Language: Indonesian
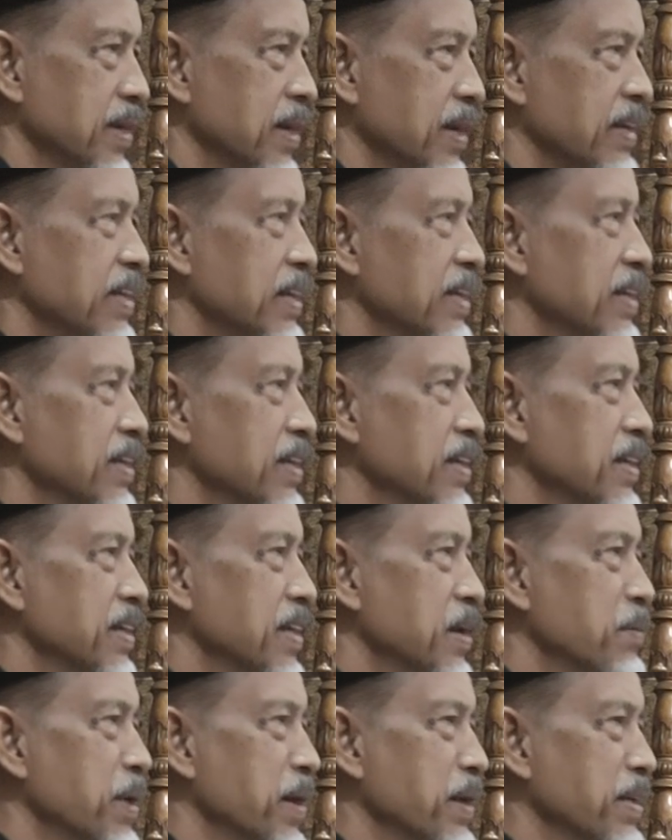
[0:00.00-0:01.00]
Nah,
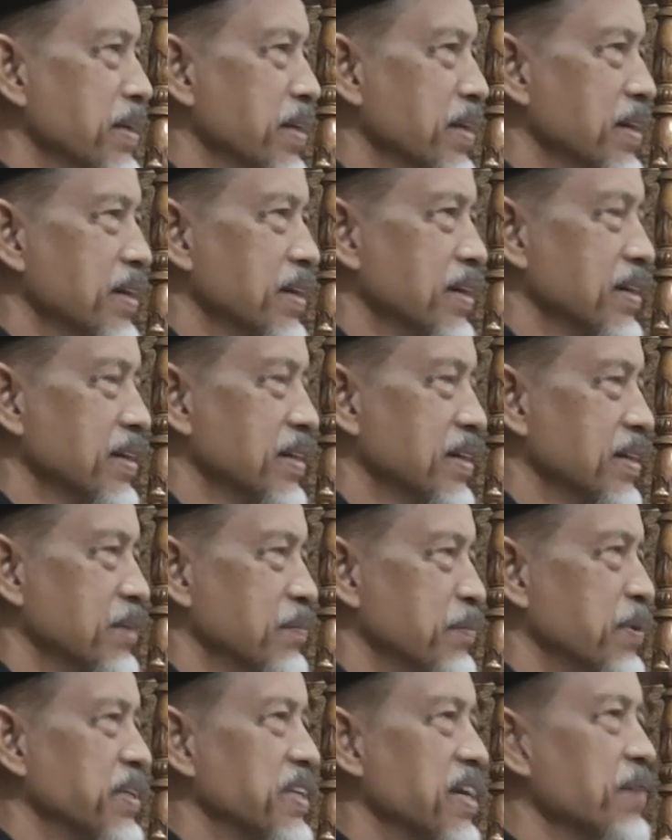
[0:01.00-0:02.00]
ini namanya
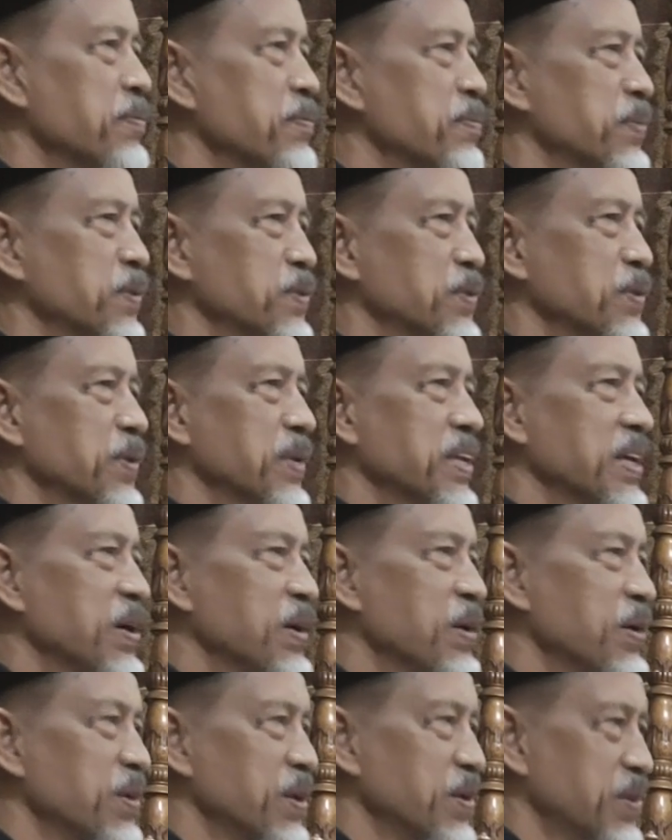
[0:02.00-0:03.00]
pijap
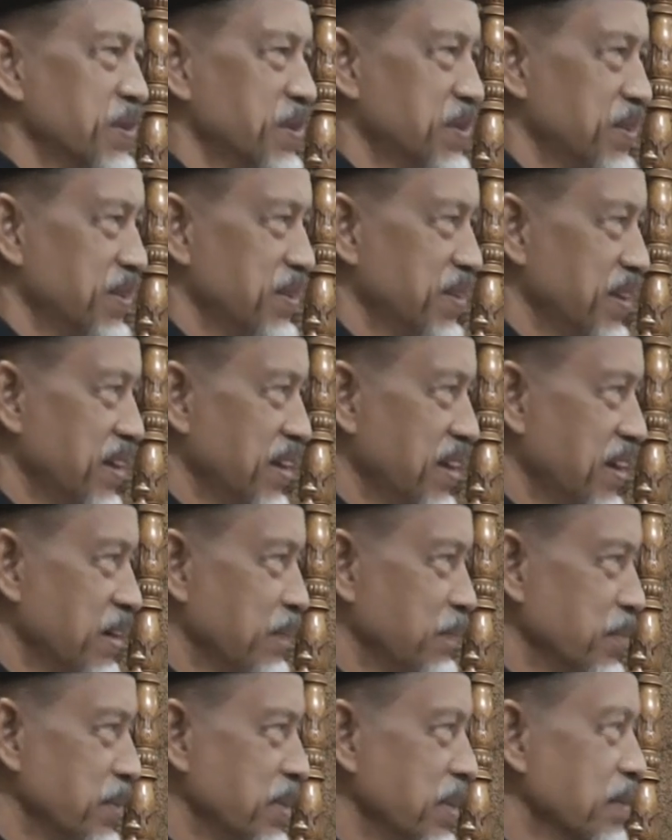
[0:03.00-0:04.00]
puturiolo.
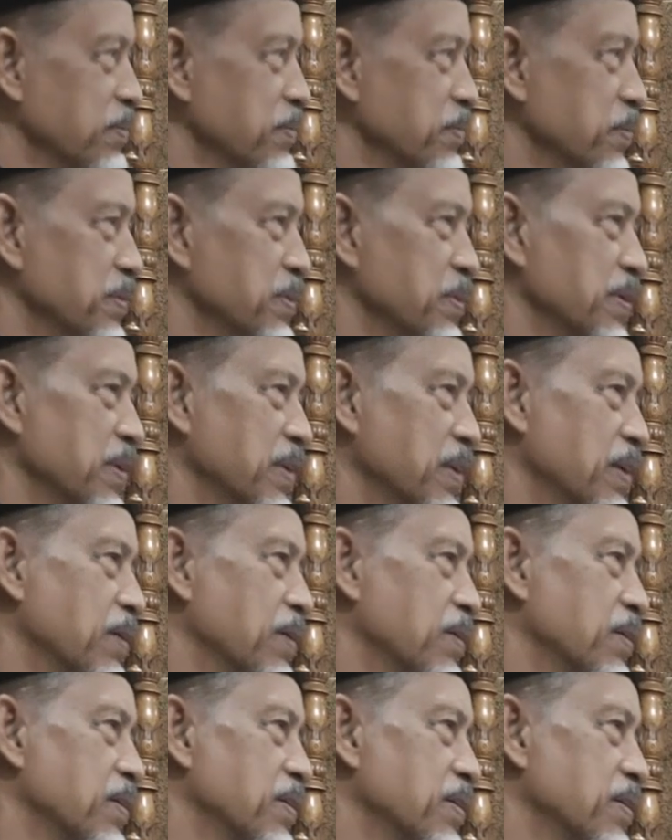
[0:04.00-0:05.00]
Nah, pijap
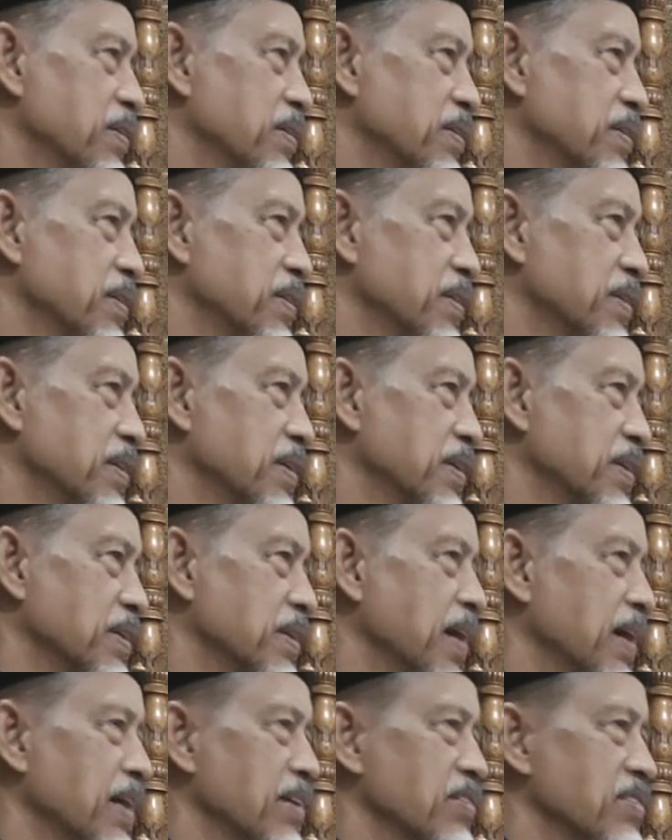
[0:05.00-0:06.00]
puturiolo.
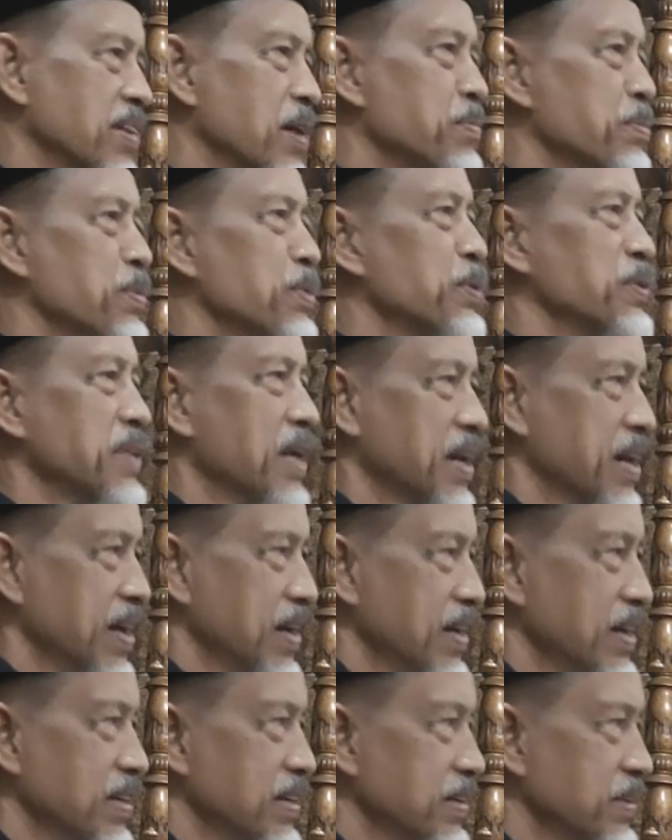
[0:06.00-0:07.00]
Jangan
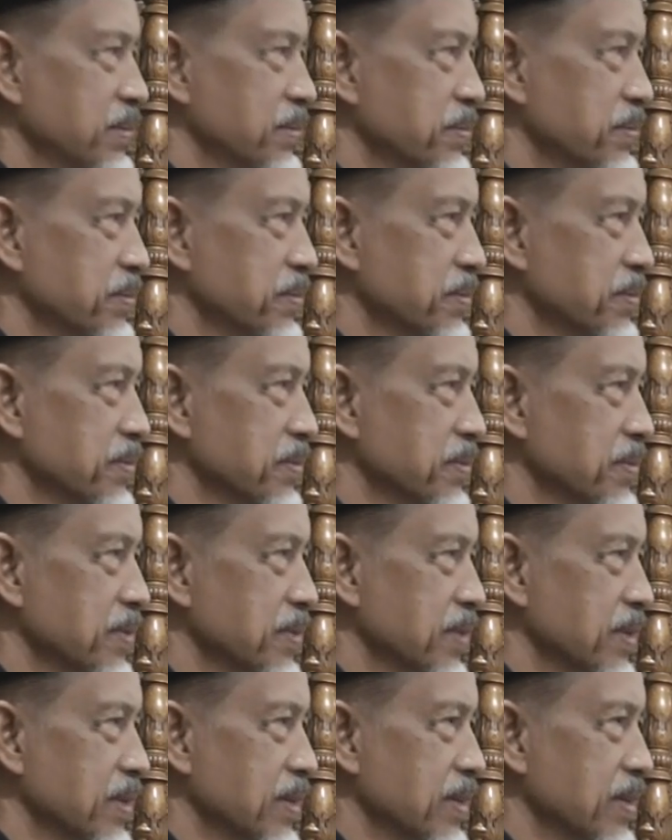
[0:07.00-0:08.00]
sambutara.
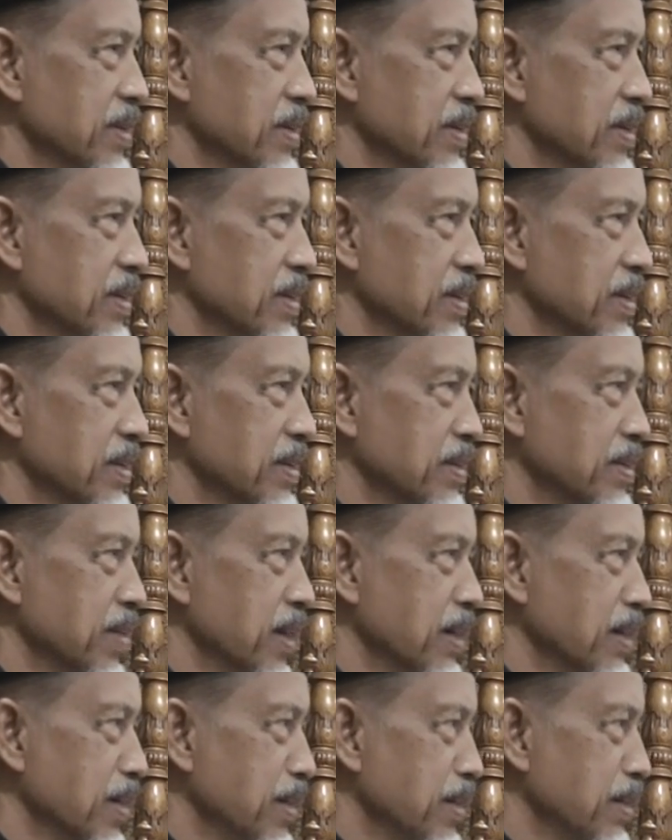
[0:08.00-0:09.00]
Nah,
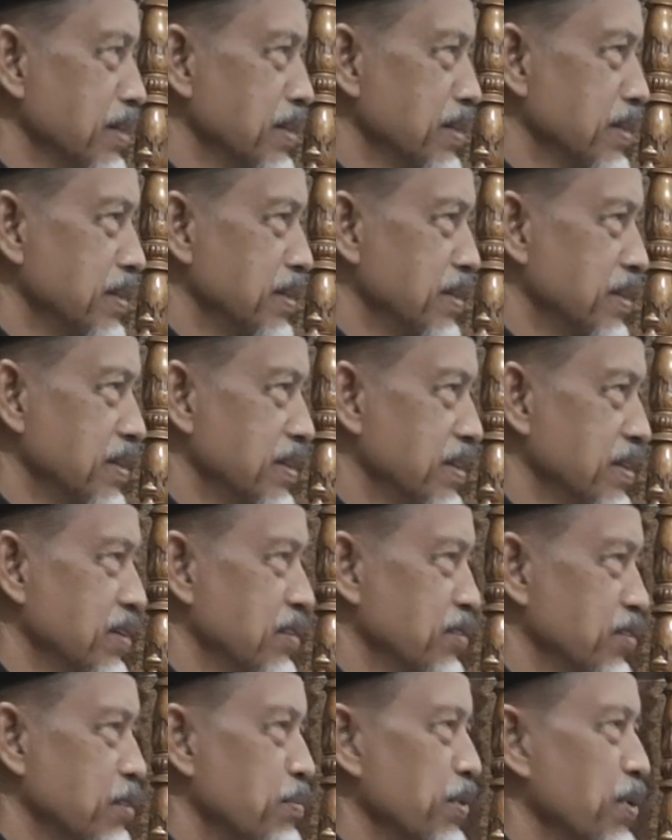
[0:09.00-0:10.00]
jangan
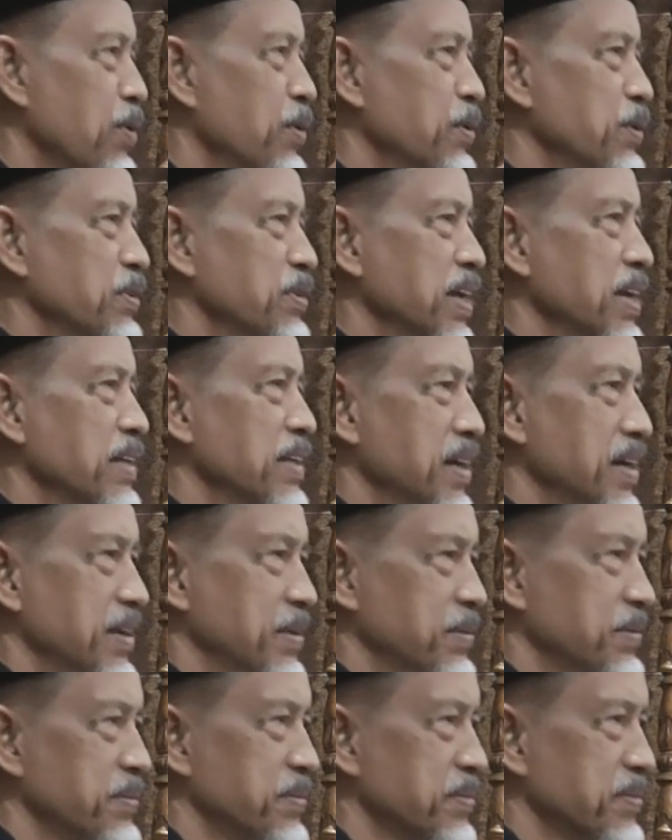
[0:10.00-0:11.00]
sembrono saja.
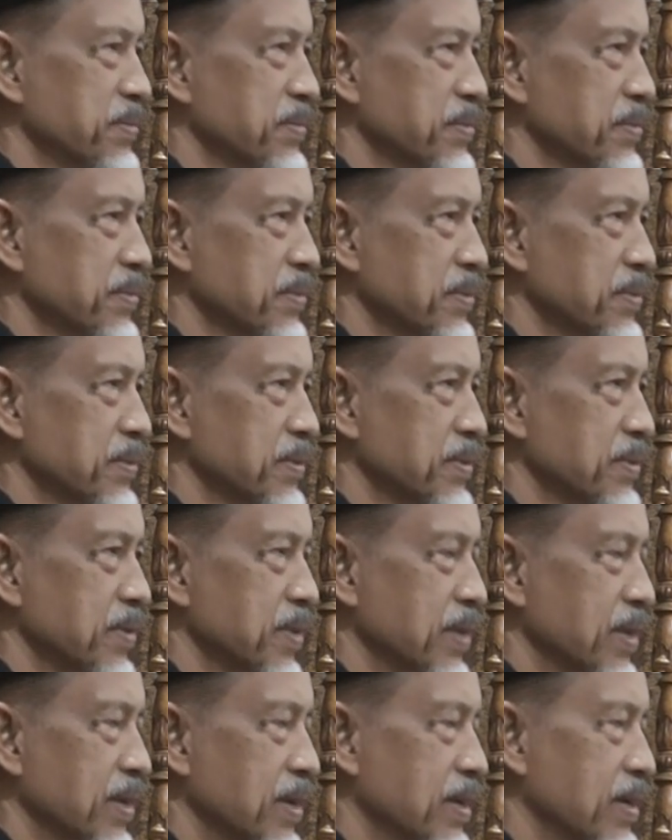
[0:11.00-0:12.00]

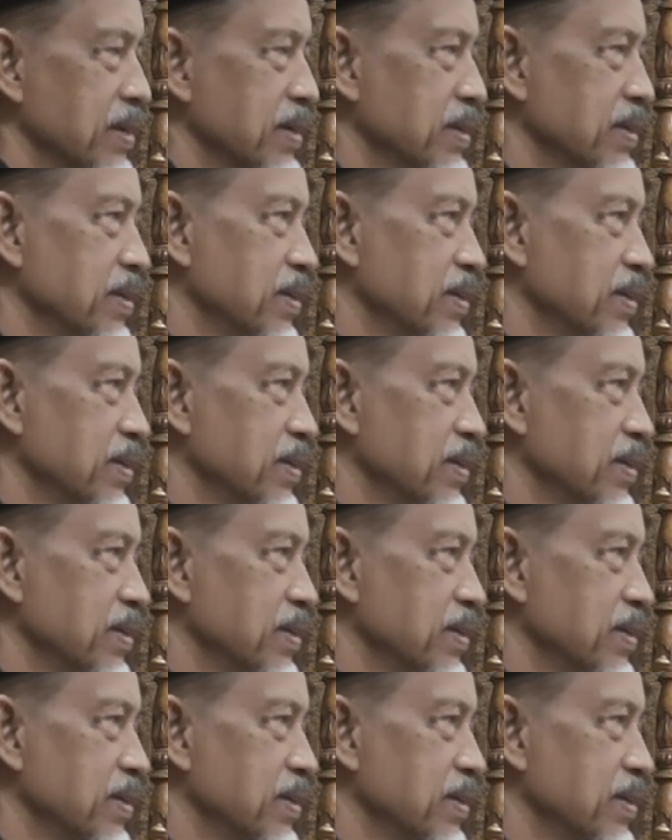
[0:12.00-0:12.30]
Nah.